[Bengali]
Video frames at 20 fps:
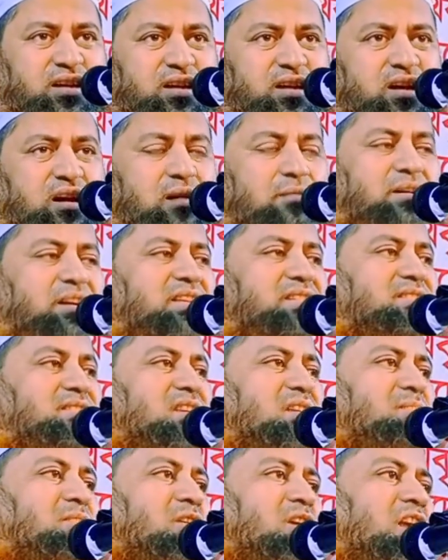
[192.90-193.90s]
আমার
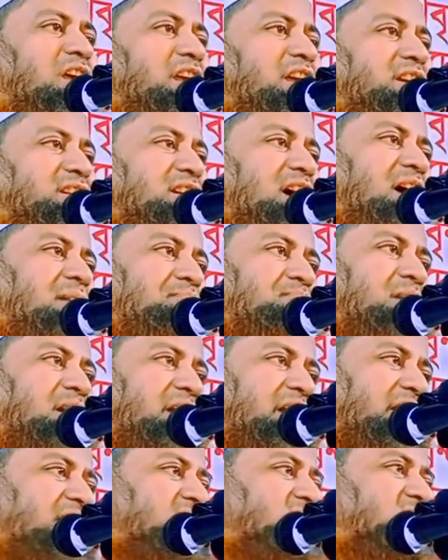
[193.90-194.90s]
স্ত্রী বললেন এটা আপনার
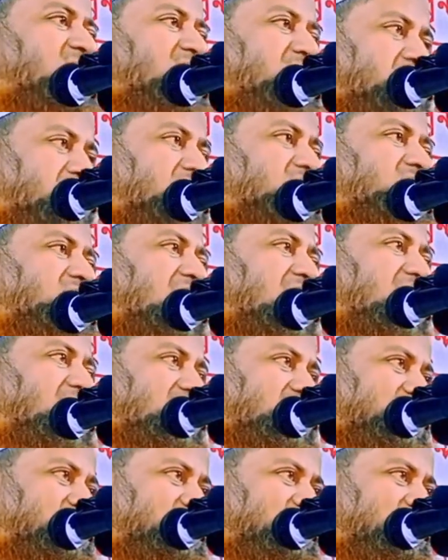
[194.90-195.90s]
রেখে যাওয়া সন্তান
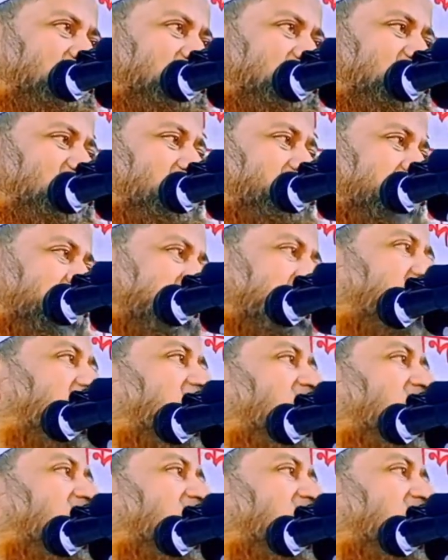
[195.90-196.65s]
জামিলা